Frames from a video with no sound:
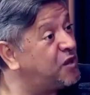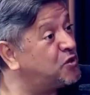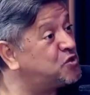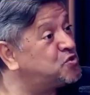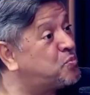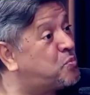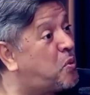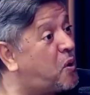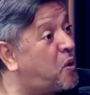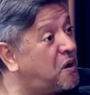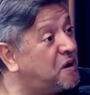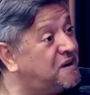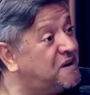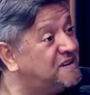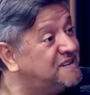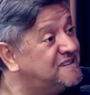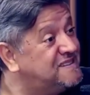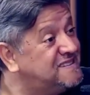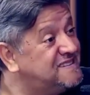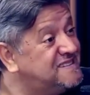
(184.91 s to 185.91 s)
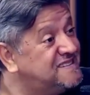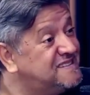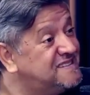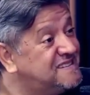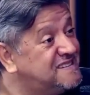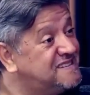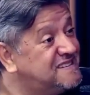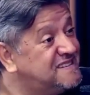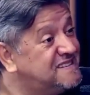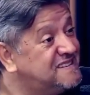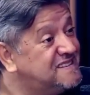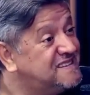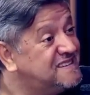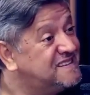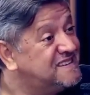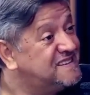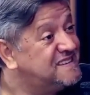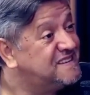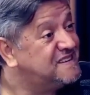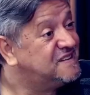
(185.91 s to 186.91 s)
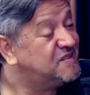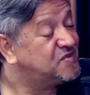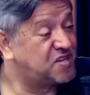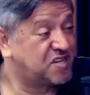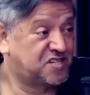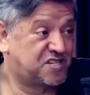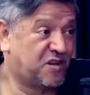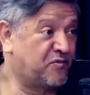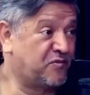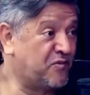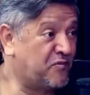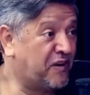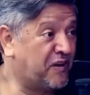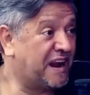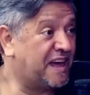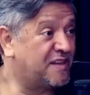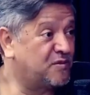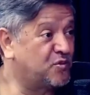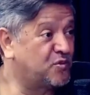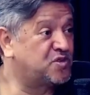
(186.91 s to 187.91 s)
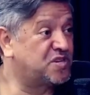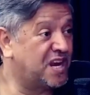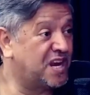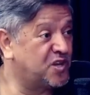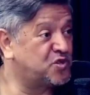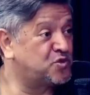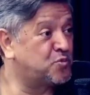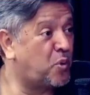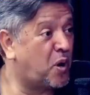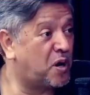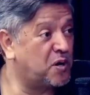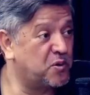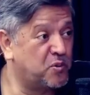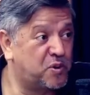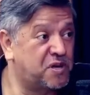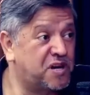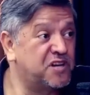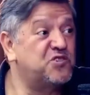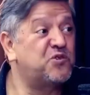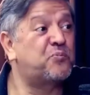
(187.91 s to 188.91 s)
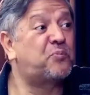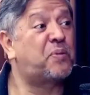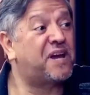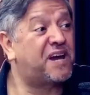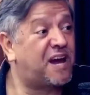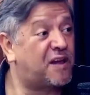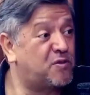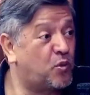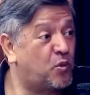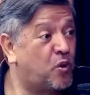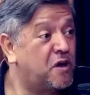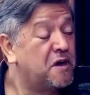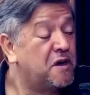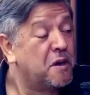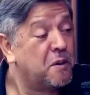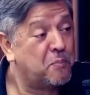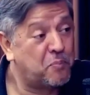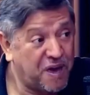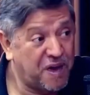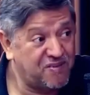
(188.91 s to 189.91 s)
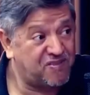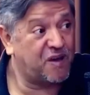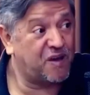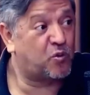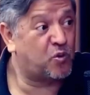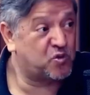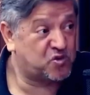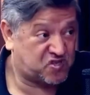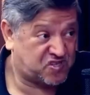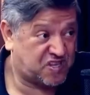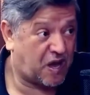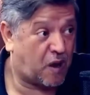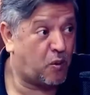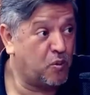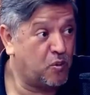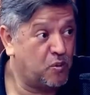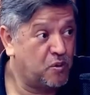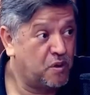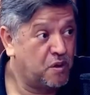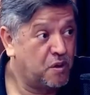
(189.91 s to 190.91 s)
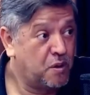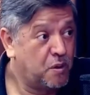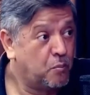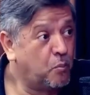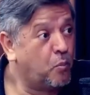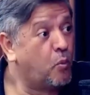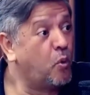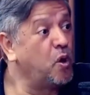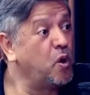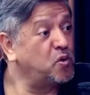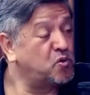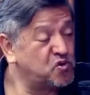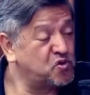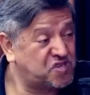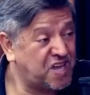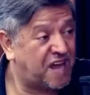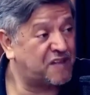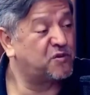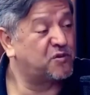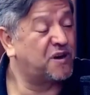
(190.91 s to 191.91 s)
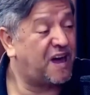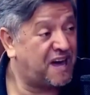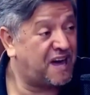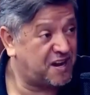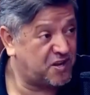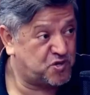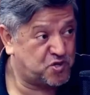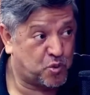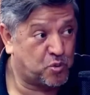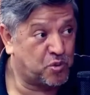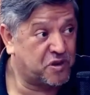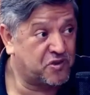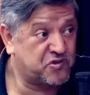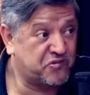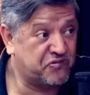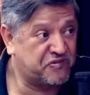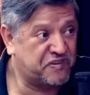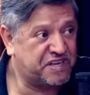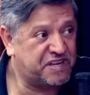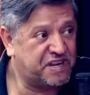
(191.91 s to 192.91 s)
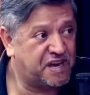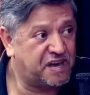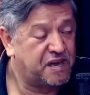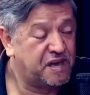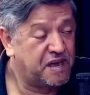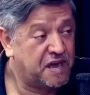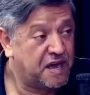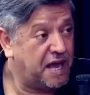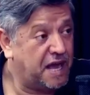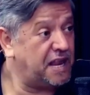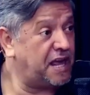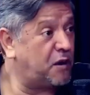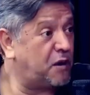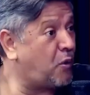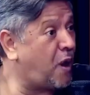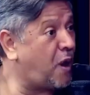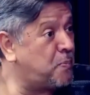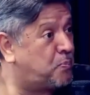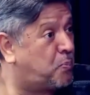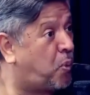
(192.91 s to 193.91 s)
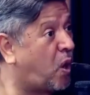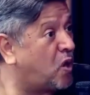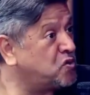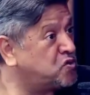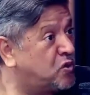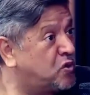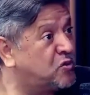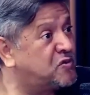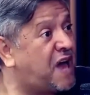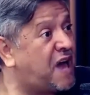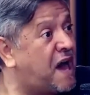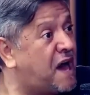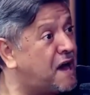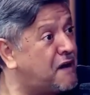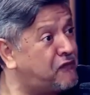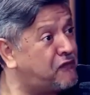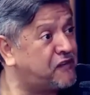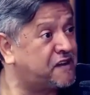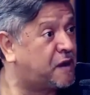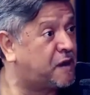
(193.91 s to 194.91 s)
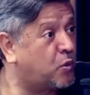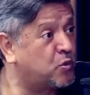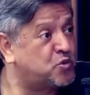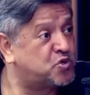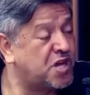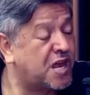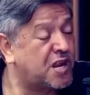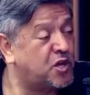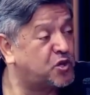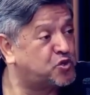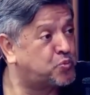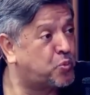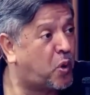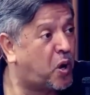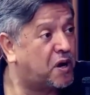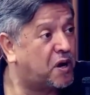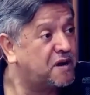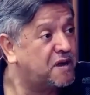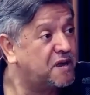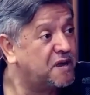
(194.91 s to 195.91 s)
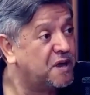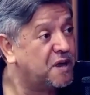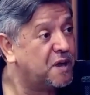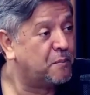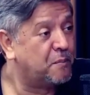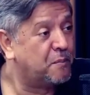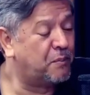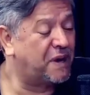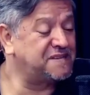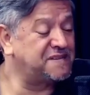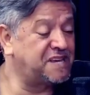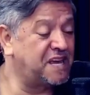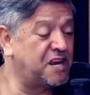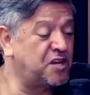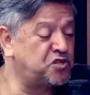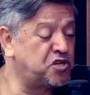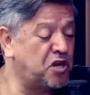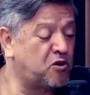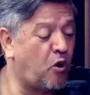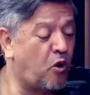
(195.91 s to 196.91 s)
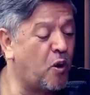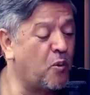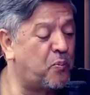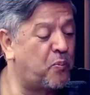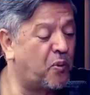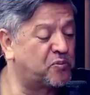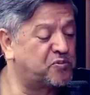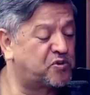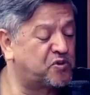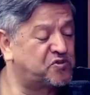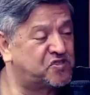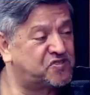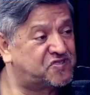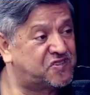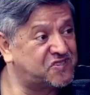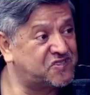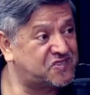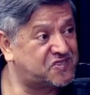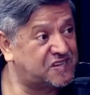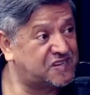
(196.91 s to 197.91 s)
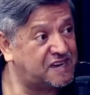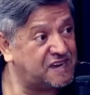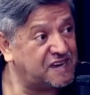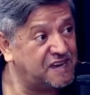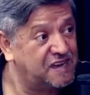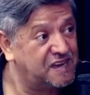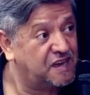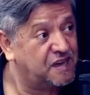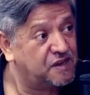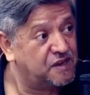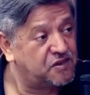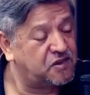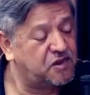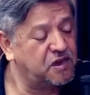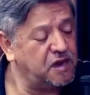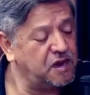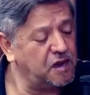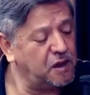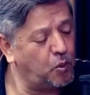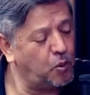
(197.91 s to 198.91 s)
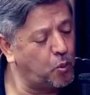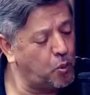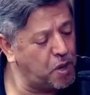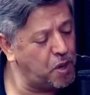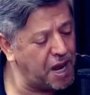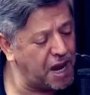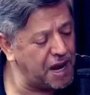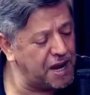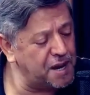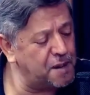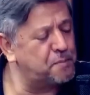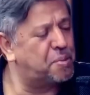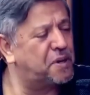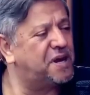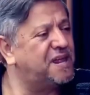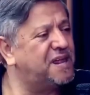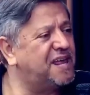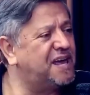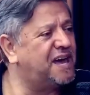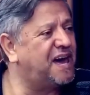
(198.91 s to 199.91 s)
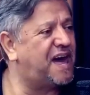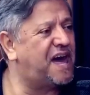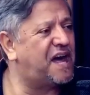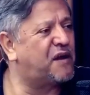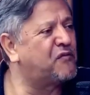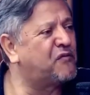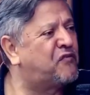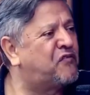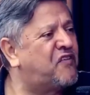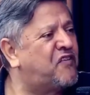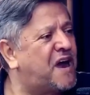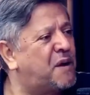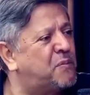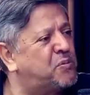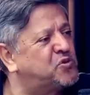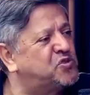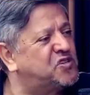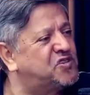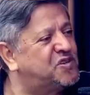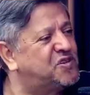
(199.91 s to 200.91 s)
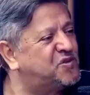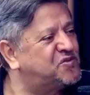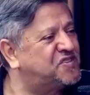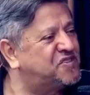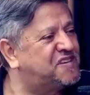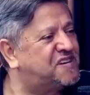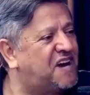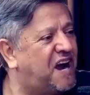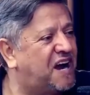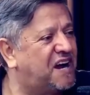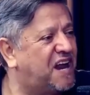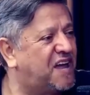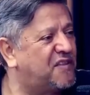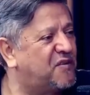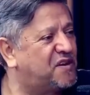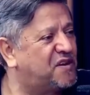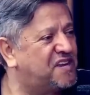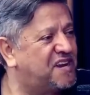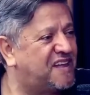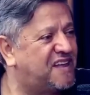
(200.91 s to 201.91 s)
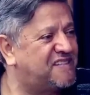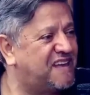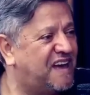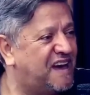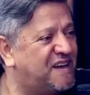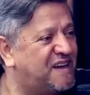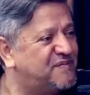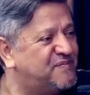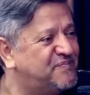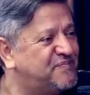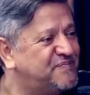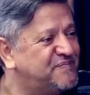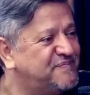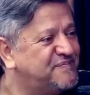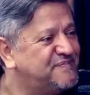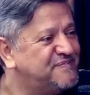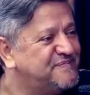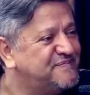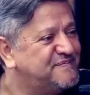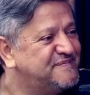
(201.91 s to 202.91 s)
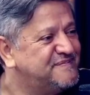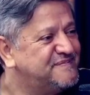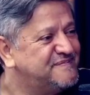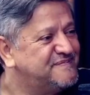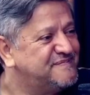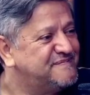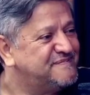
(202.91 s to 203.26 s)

Osborne. Você já ouviu falar do T. Osborne? Um grande pregador pentecostal, muito usado na área de cura divina. Ele era o apóstolo da África, o T. Osborne. Mas ele chegou ao ponto de dizer que William Branham era o verbo de Deus encarnado aqui na Terra. Meu Deus, hein?